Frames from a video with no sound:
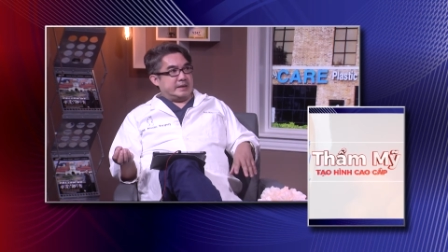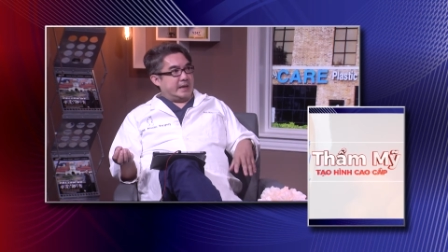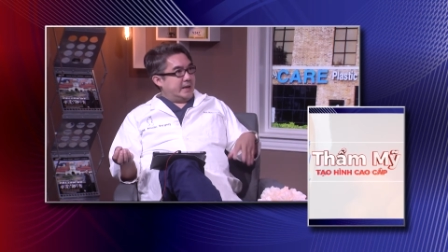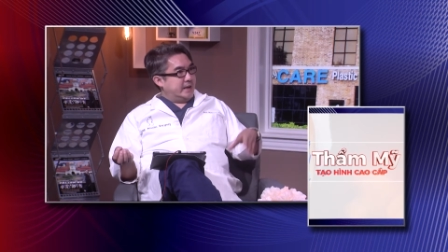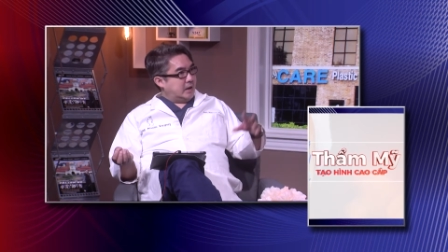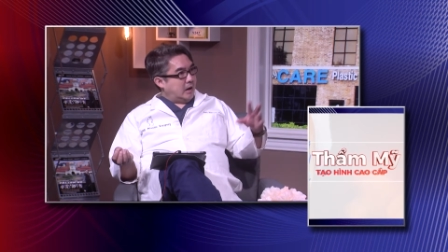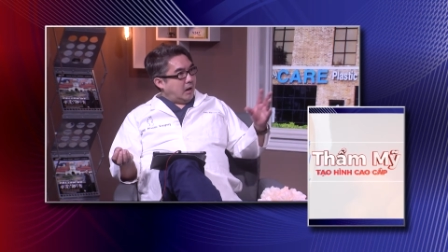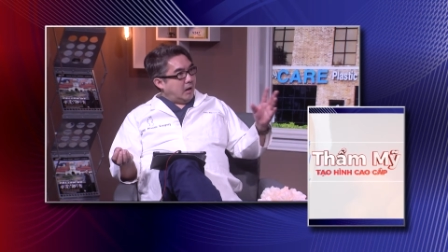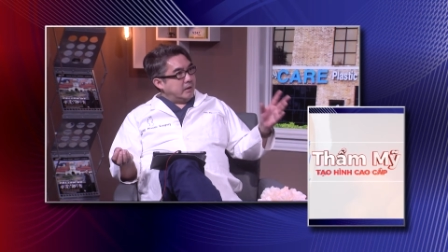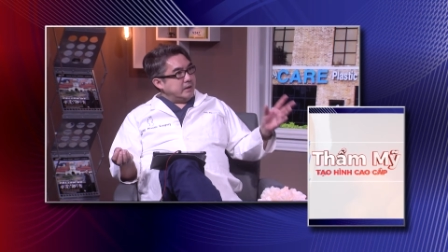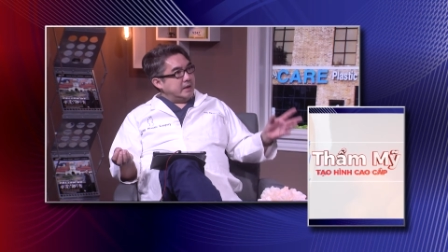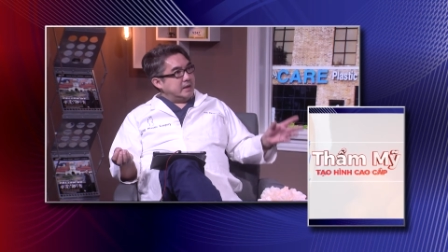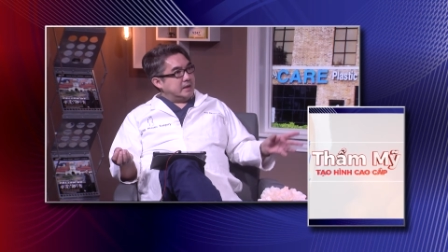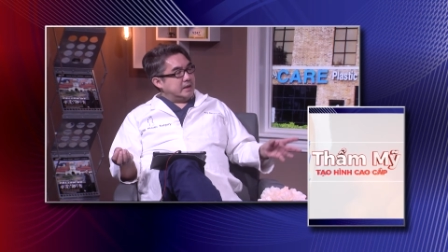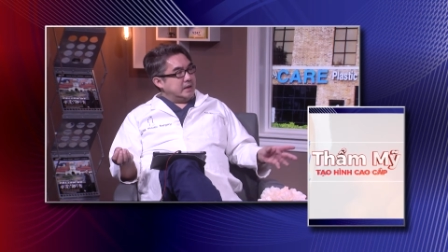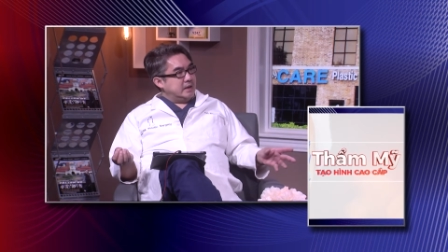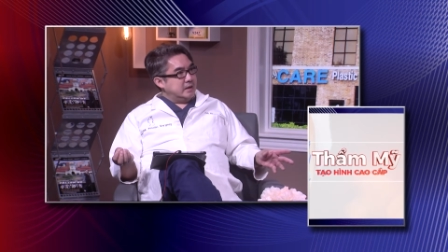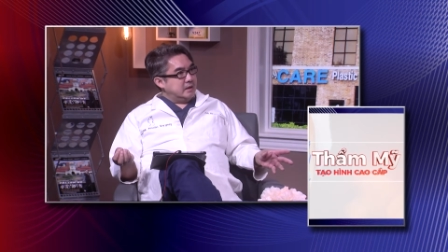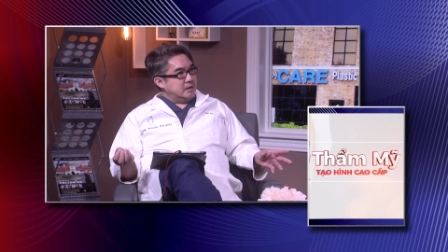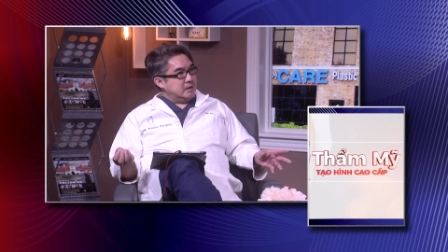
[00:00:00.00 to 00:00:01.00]
cây cỏ này
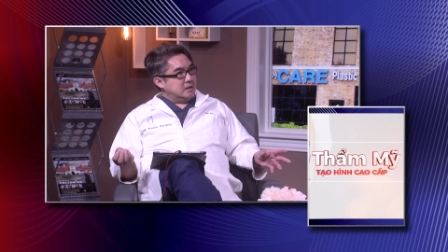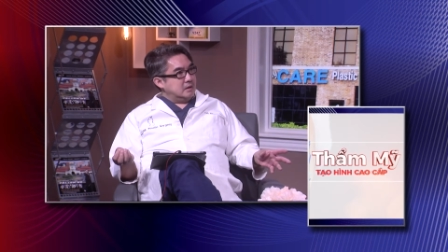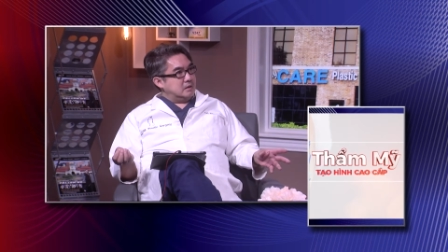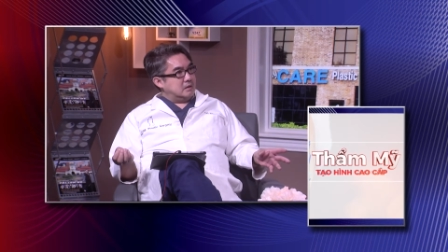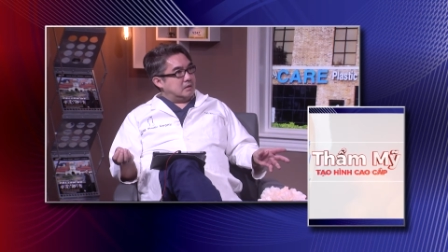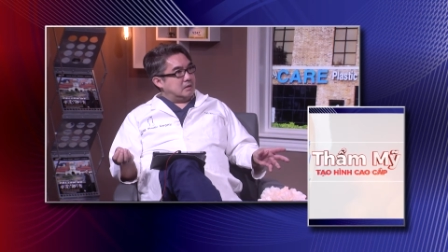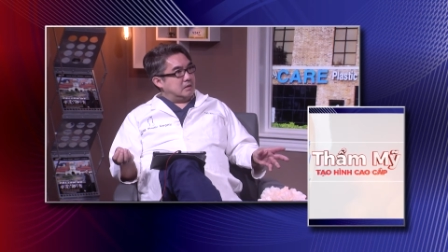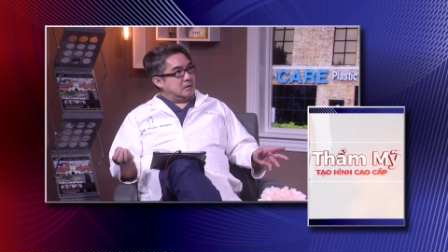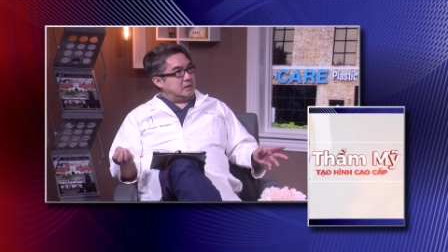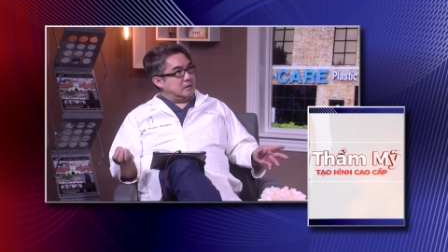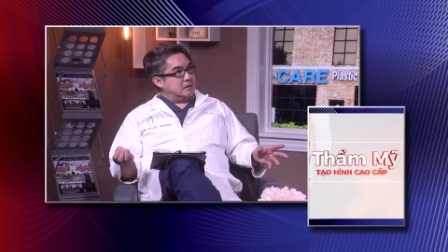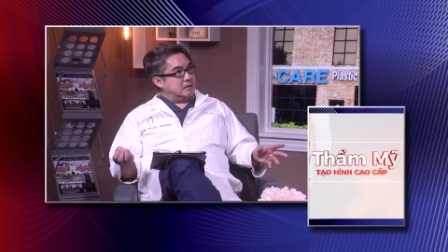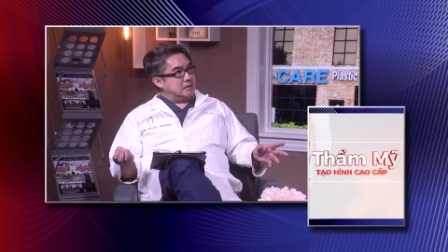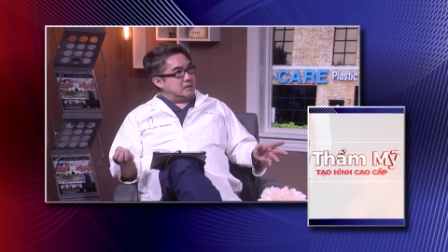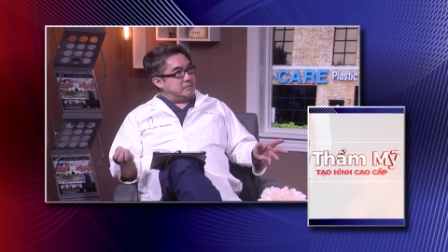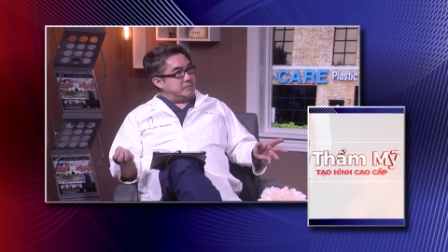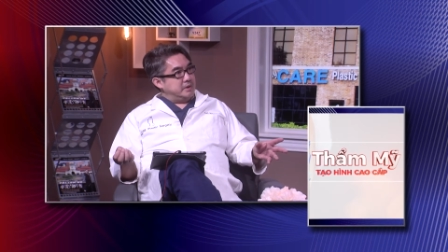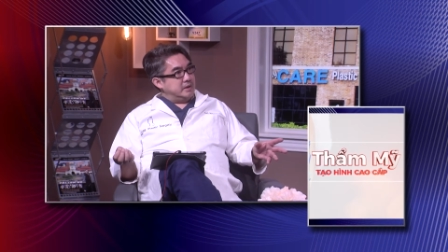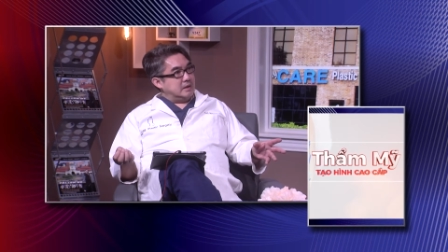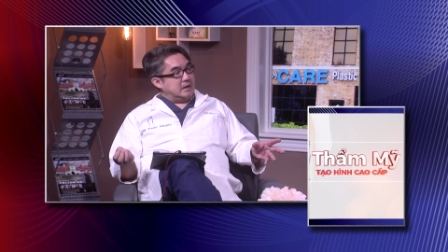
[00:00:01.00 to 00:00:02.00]
kia đó rồi
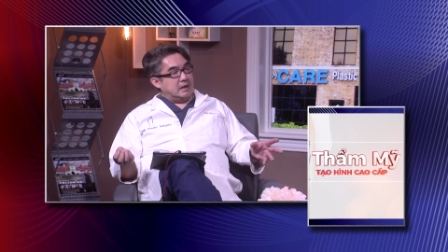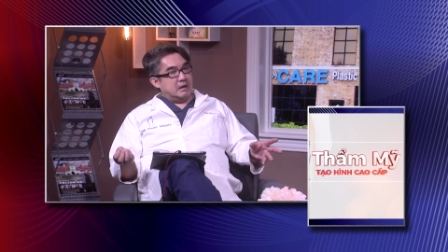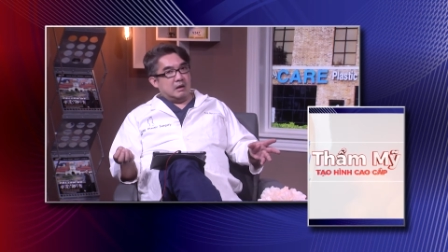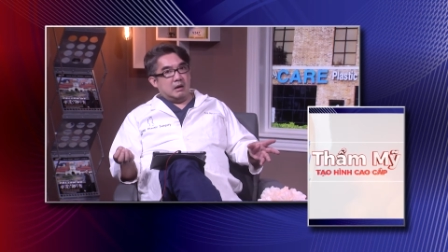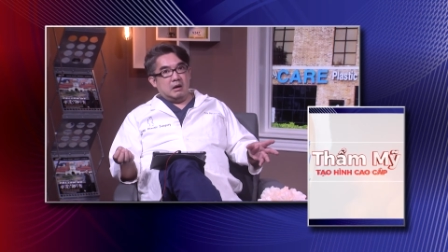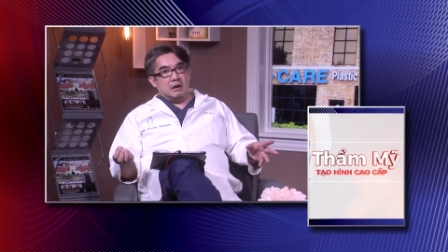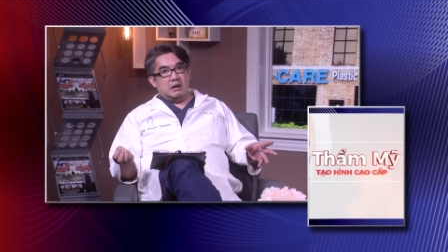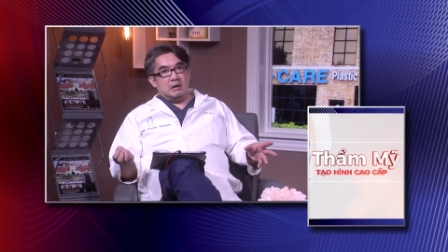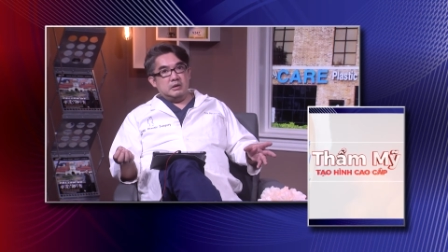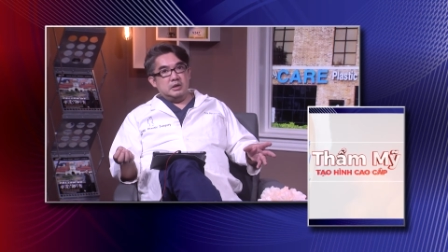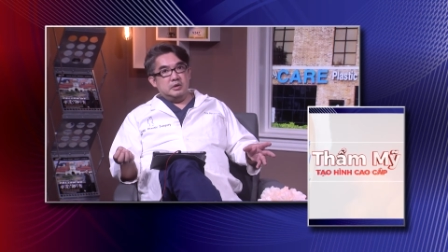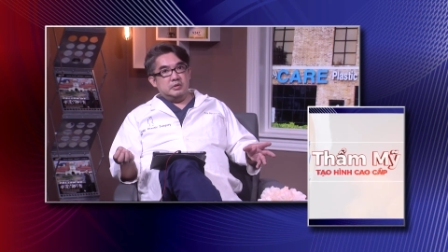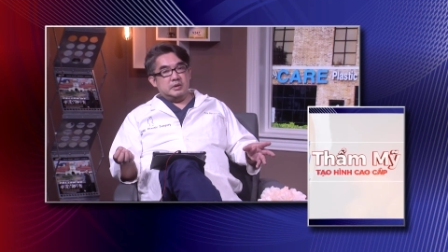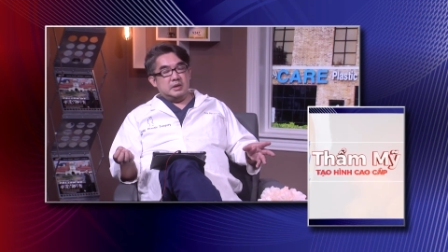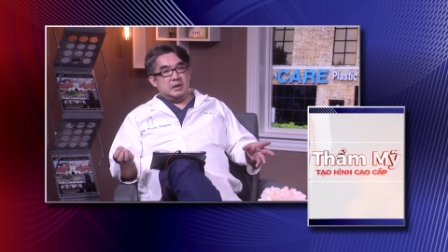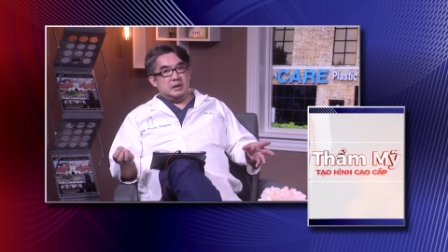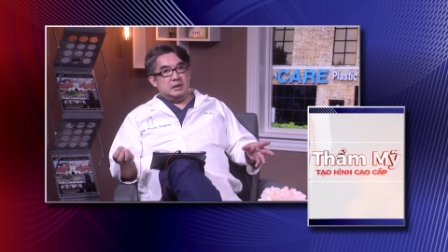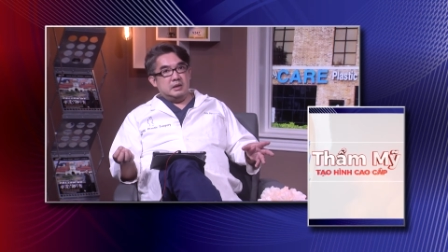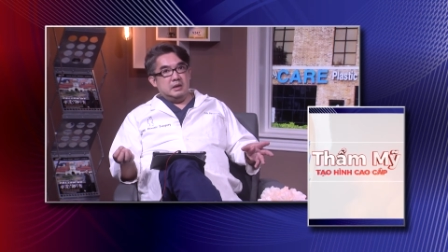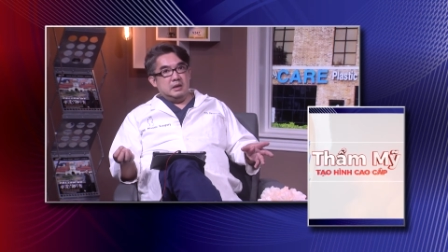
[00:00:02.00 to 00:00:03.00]
chỉ biết là họ nhiều
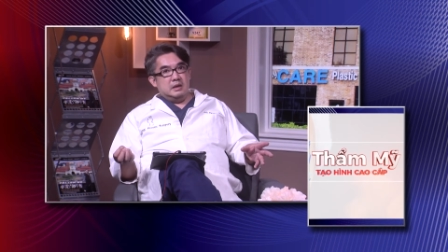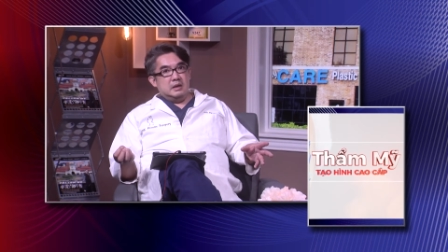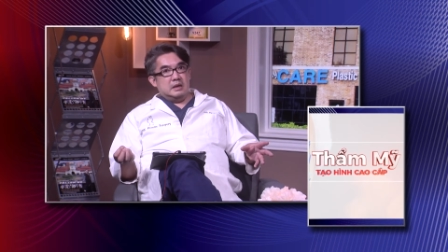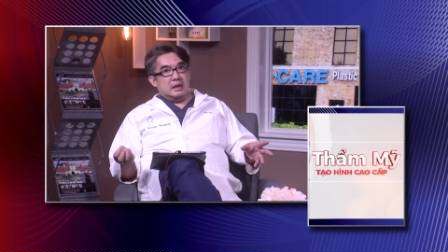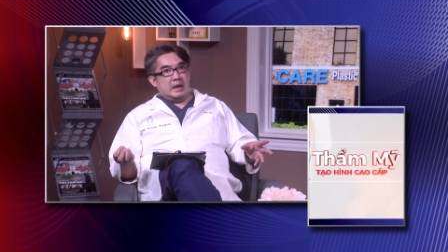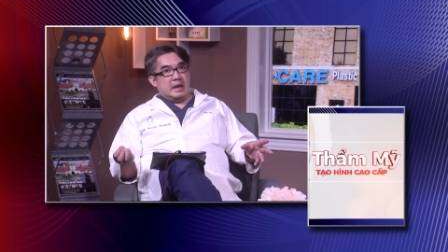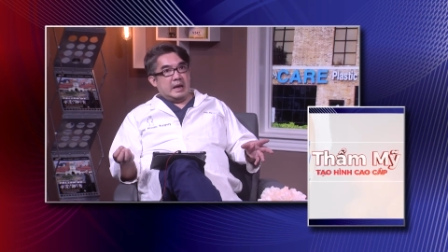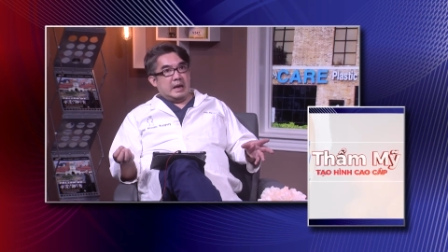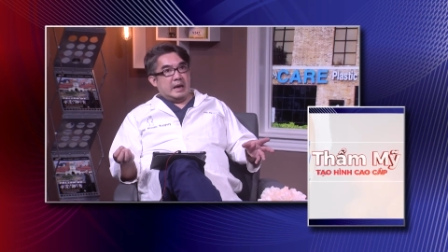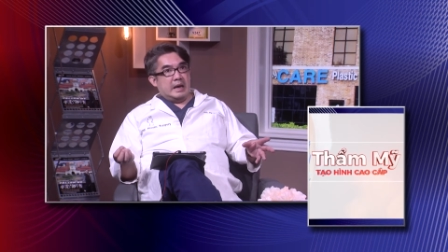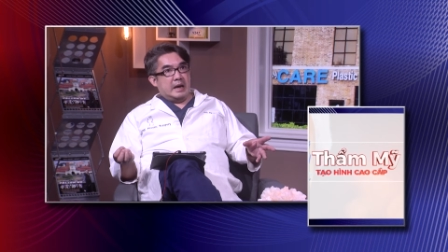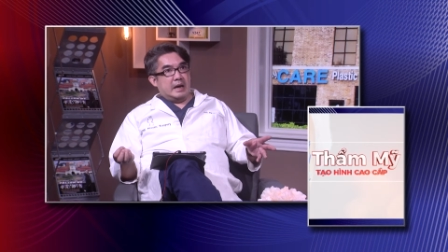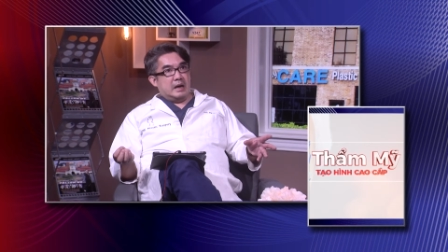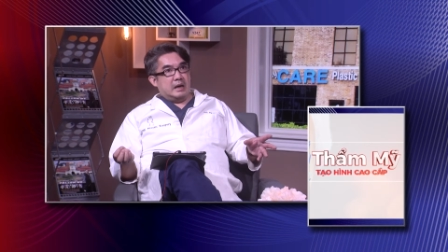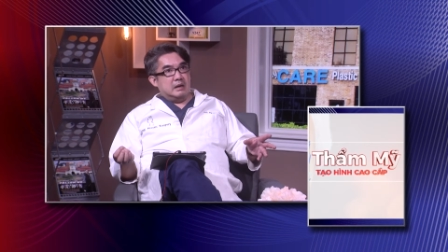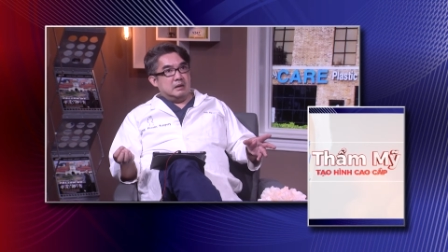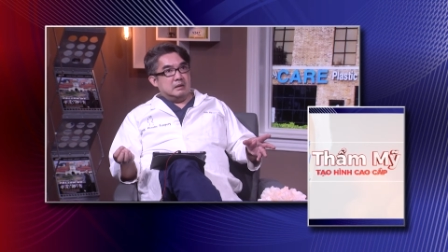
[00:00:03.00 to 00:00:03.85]
khi là